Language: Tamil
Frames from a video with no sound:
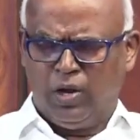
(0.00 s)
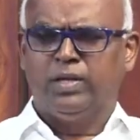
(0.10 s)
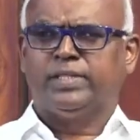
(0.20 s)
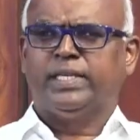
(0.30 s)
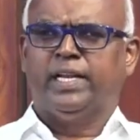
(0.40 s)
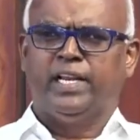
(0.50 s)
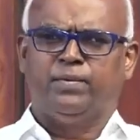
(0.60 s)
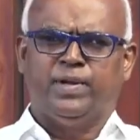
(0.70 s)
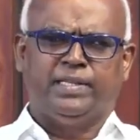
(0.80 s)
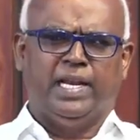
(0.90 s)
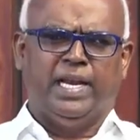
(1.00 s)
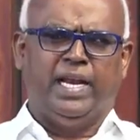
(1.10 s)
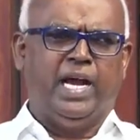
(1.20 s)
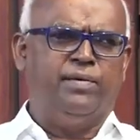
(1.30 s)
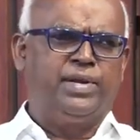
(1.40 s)
கொலோசிய நிருபத்திலே
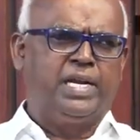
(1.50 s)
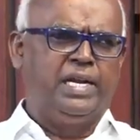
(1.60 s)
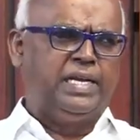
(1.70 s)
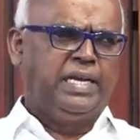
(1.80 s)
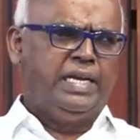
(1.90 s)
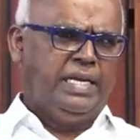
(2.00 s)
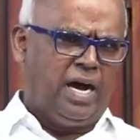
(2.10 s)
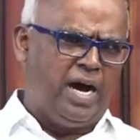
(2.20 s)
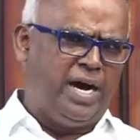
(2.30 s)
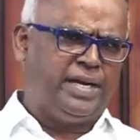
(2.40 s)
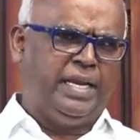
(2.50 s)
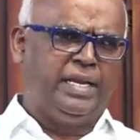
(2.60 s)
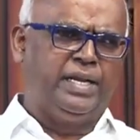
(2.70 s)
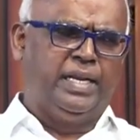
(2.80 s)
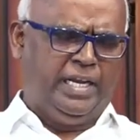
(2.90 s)
அவர்களுக்கு யார்
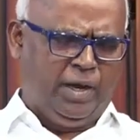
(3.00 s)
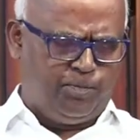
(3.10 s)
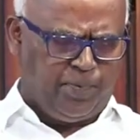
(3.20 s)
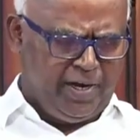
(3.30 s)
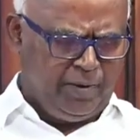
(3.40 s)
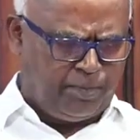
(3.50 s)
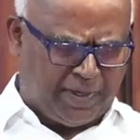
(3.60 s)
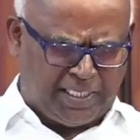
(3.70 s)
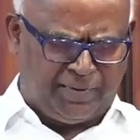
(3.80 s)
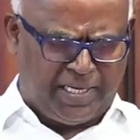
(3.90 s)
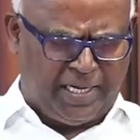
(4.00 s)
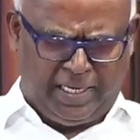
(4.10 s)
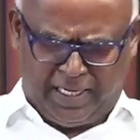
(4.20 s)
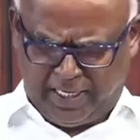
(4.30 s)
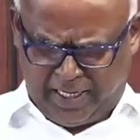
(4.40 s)
என்று எப்படிப்பட்டவர்
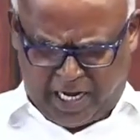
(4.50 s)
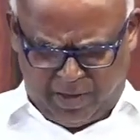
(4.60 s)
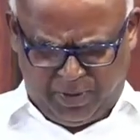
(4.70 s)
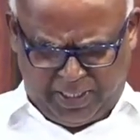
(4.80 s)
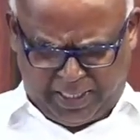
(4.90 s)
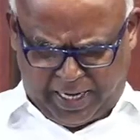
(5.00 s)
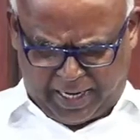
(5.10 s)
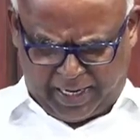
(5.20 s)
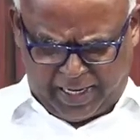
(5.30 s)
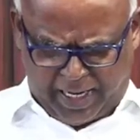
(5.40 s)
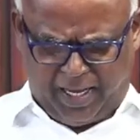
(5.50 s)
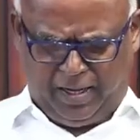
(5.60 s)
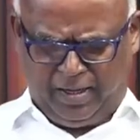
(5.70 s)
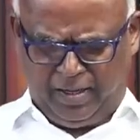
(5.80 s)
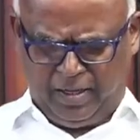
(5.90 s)
என்று காண்பிக்கிறார்
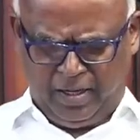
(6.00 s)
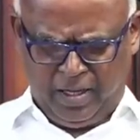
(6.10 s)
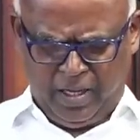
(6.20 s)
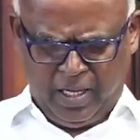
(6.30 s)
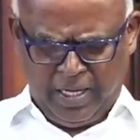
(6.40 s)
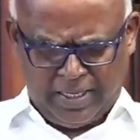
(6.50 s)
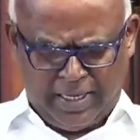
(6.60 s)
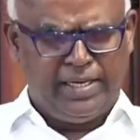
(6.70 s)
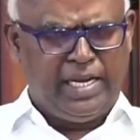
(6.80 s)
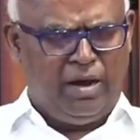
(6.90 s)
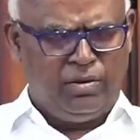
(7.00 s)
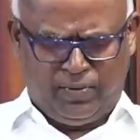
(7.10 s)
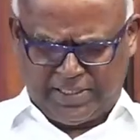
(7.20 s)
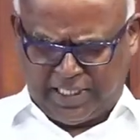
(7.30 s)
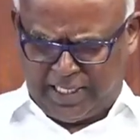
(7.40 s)
என்றால்
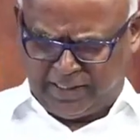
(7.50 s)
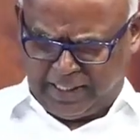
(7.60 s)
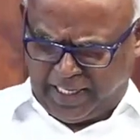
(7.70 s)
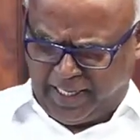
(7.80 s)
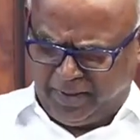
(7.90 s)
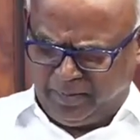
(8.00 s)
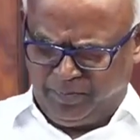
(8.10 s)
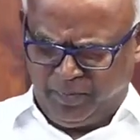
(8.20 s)
இரண்டாவது வசனத்திலே